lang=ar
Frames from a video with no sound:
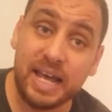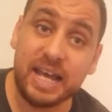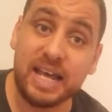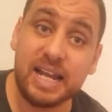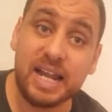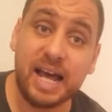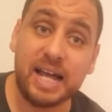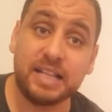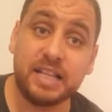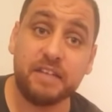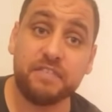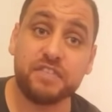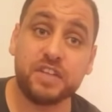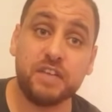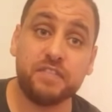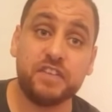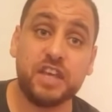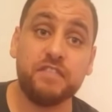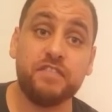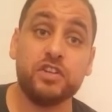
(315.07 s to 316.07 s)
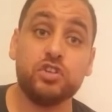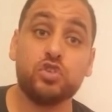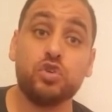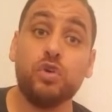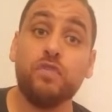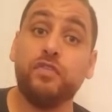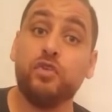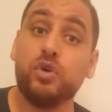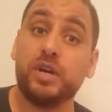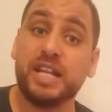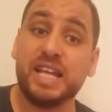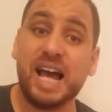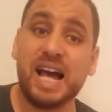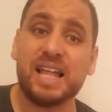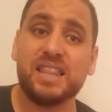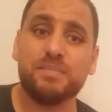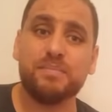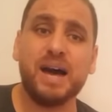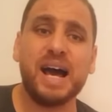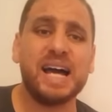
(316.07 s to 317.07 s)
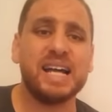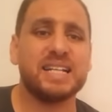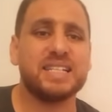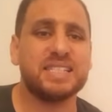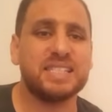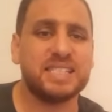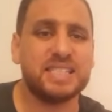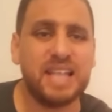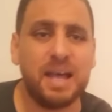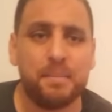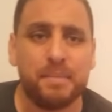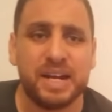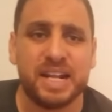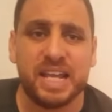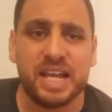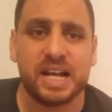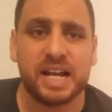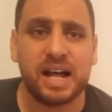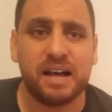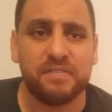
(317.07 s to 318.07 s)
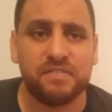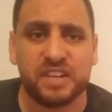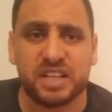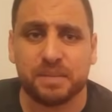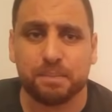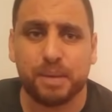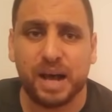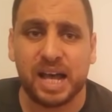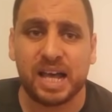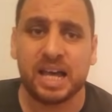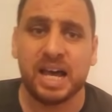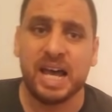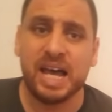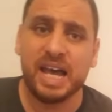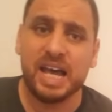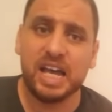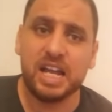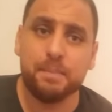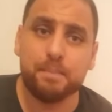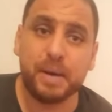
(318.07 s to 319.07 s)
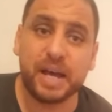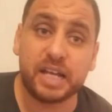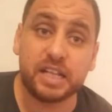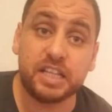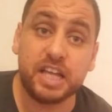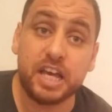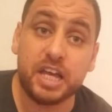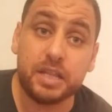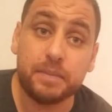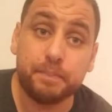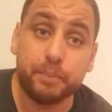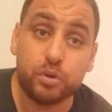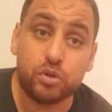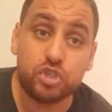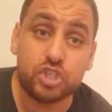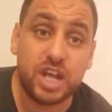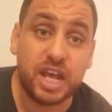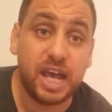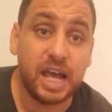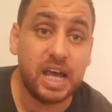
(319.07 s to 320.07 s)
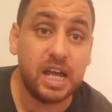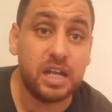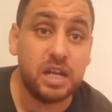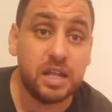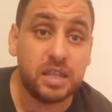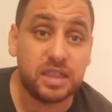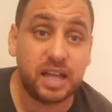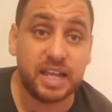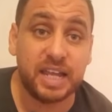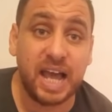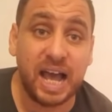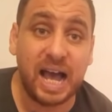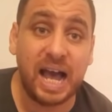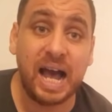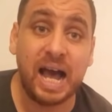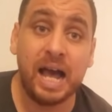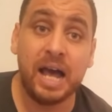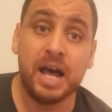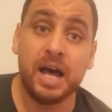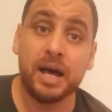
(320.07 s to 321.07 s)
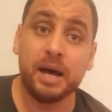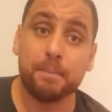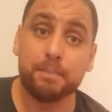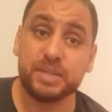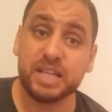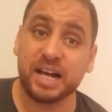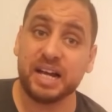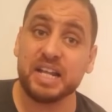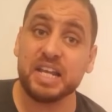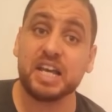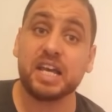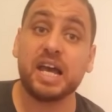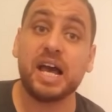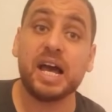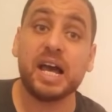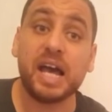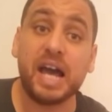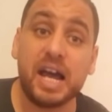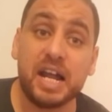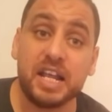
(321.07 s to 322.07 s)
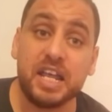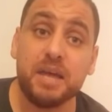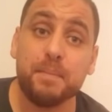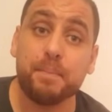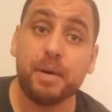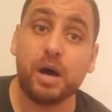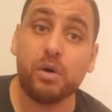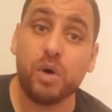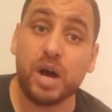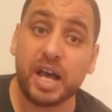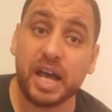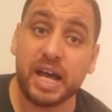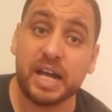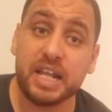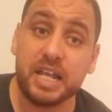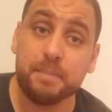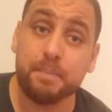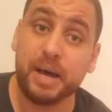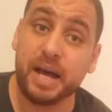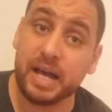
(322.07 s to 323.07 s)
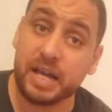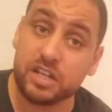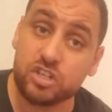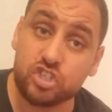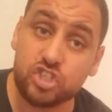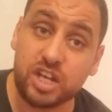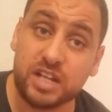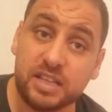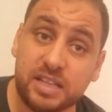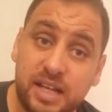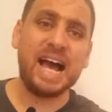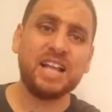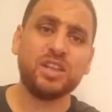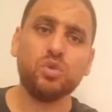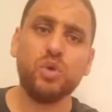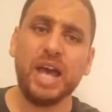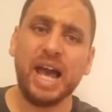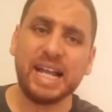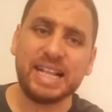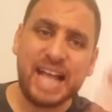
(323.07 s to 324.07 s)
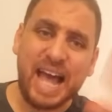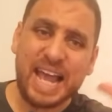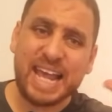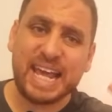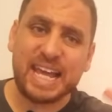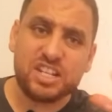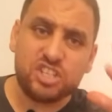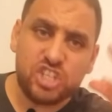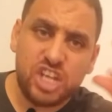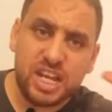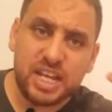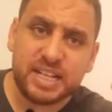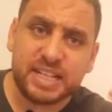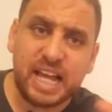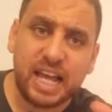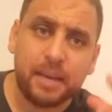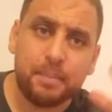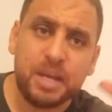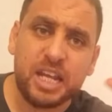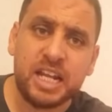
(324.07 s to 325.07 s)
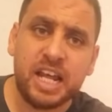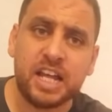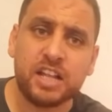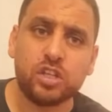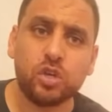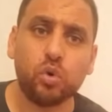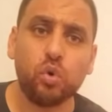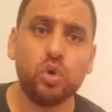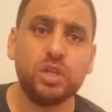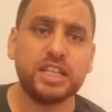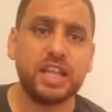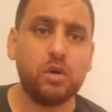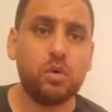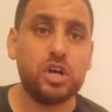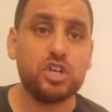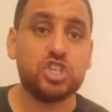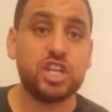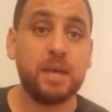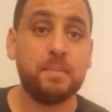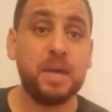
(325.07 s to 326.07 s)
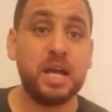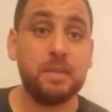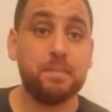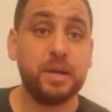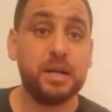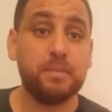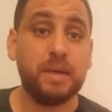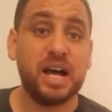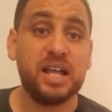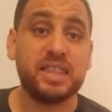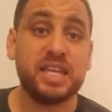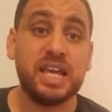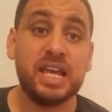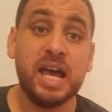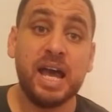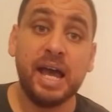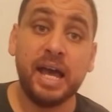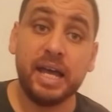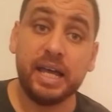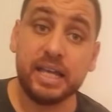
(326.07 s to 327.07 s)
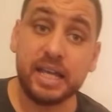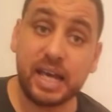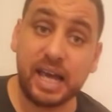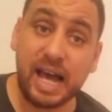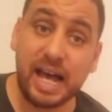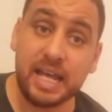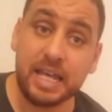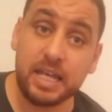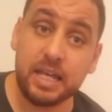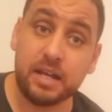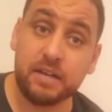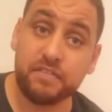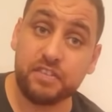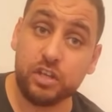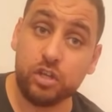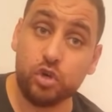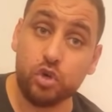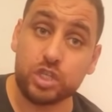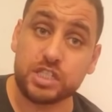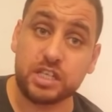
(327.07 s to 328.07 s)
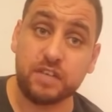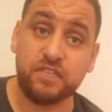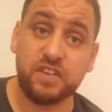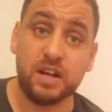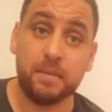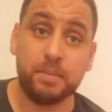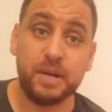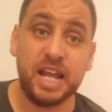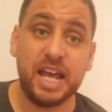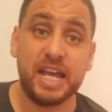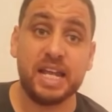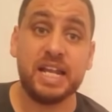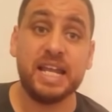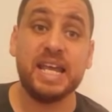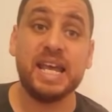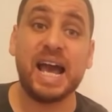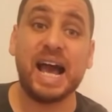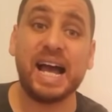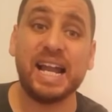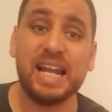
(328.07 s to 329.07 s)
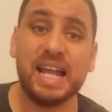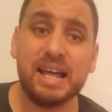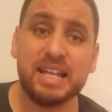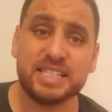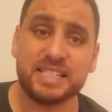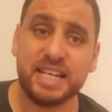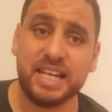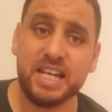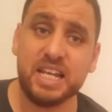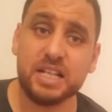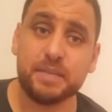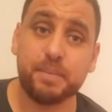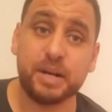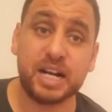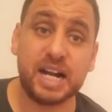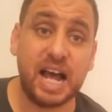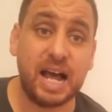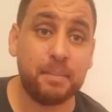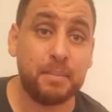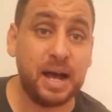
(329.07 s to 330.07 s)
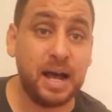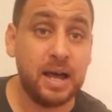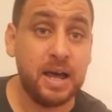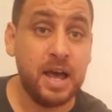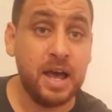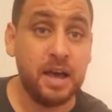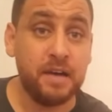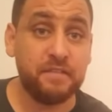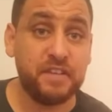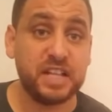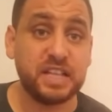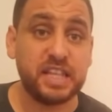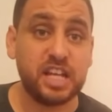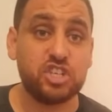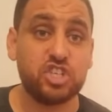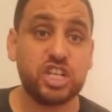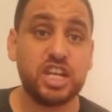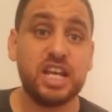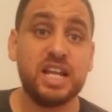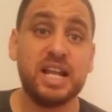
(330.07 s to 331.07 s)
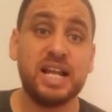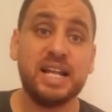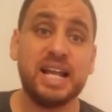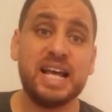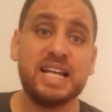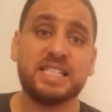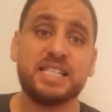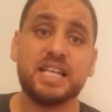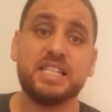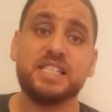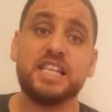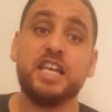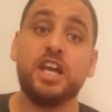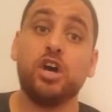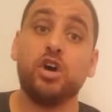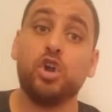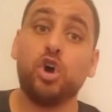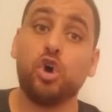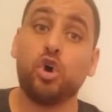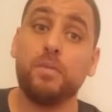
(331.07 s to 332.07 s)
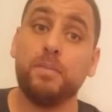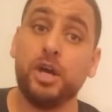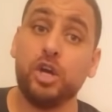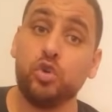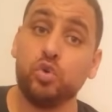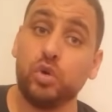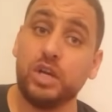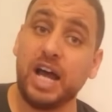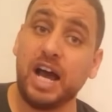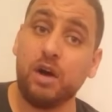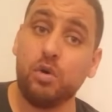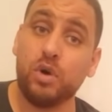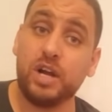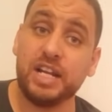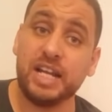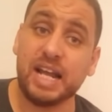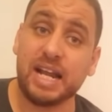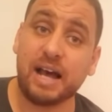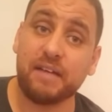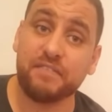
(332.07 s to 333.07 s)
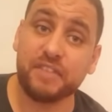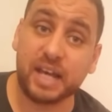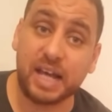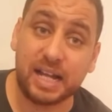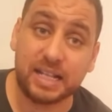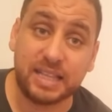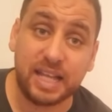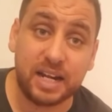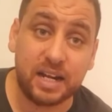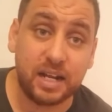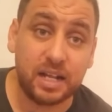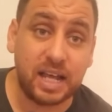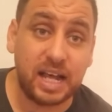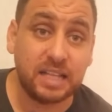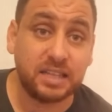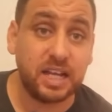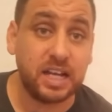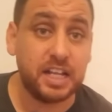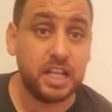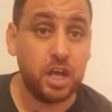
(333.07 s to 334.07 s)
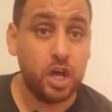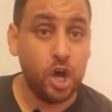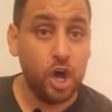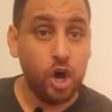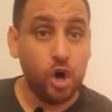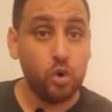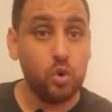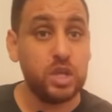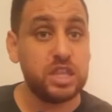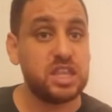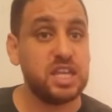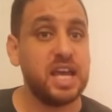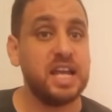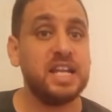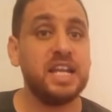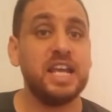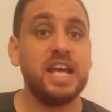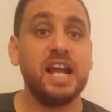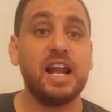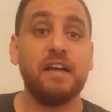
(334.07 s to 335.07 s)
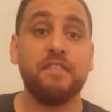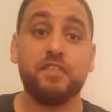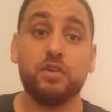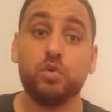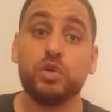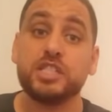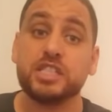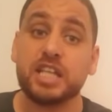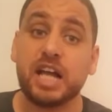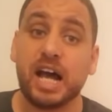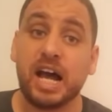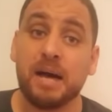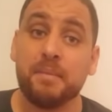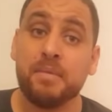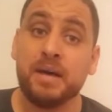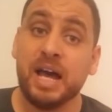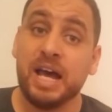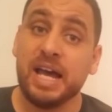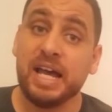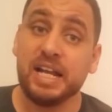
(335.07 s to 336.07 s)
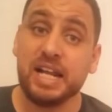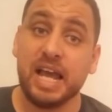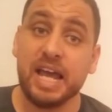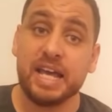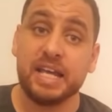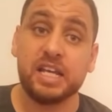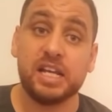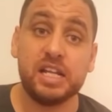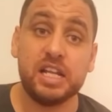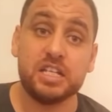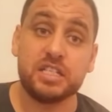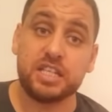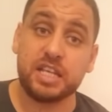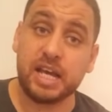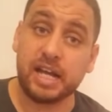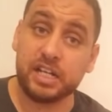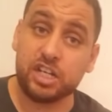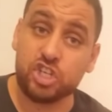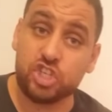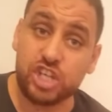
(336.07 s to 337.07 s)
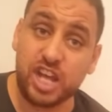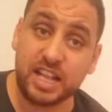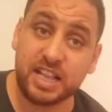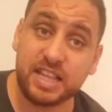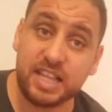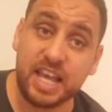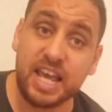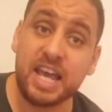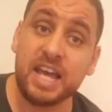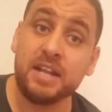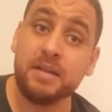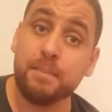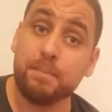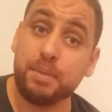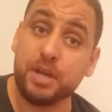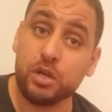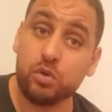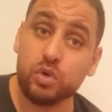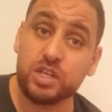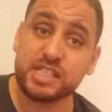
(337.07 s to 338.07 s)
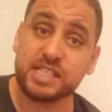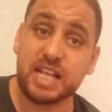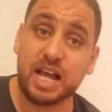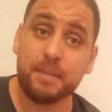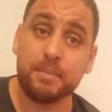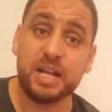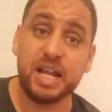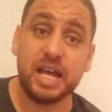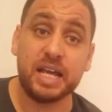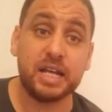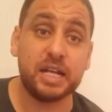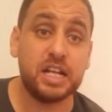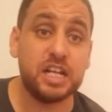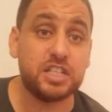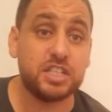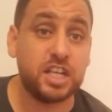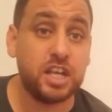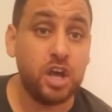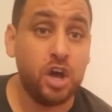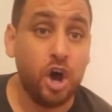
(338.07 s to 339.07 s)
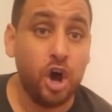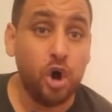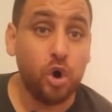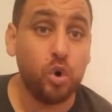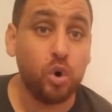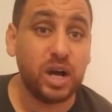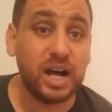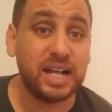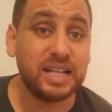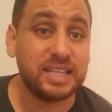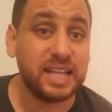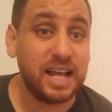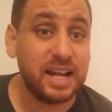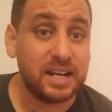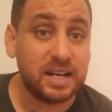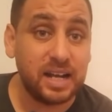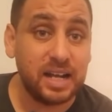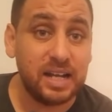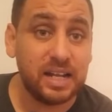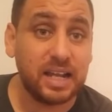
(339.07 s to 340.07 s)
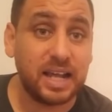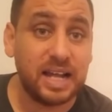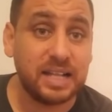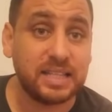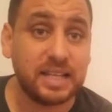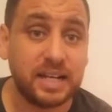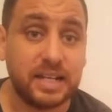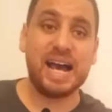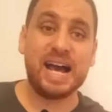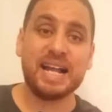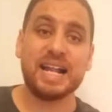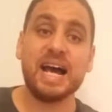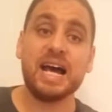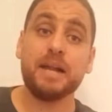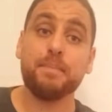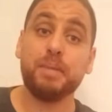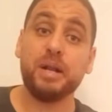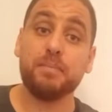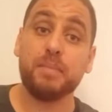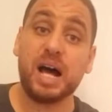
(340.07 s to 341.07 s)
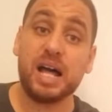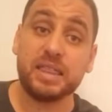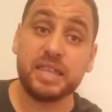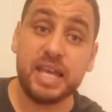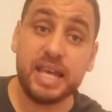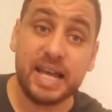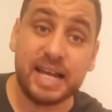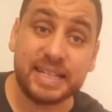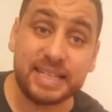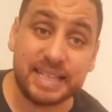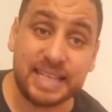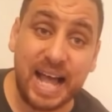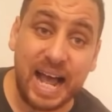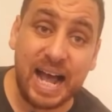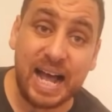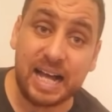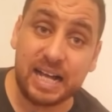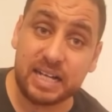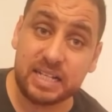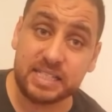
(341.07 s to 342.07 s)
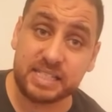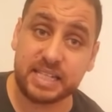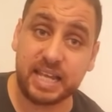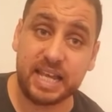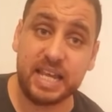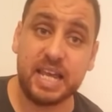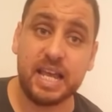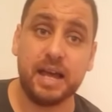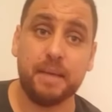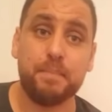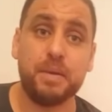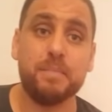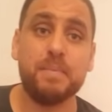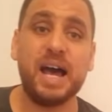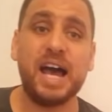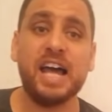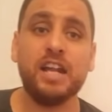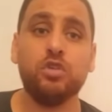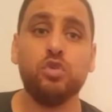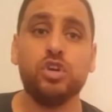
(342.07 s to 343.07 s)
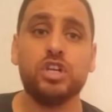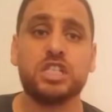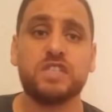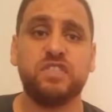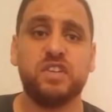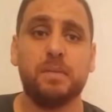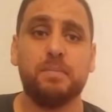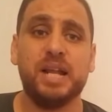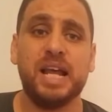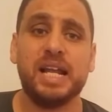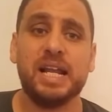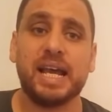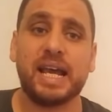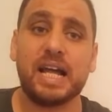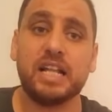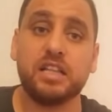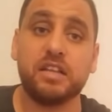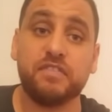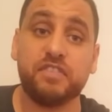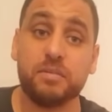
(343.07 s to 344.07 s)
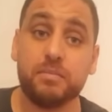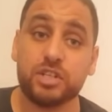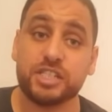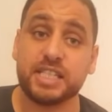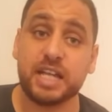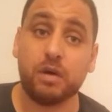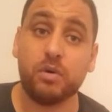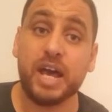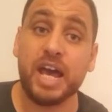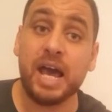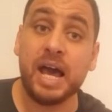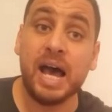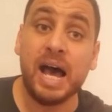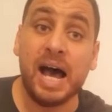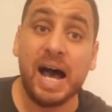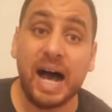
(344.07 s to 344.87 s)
الهدف كيف كيف نشوفوا رياض محرز تمريره في طبق البغداد بنجاح اللي ضيعها بطريقه غريبه وغريبه جدا قعدت واحد هكا تجيه تخمينات يقول توا جمال بالماضي يخير في يوسف البلالي على سعيد بالرحمة في التشكيلة الأساسية رغم أنه الأول يلعب في قطر القطري والثاني يلعب في وستهام الإنجليزي يعني شتان بين وستهام الإنجليزي وقطر القطري قرار بالماضي طلع صحيح بما أنه يوسف البلالي قدم في مستوى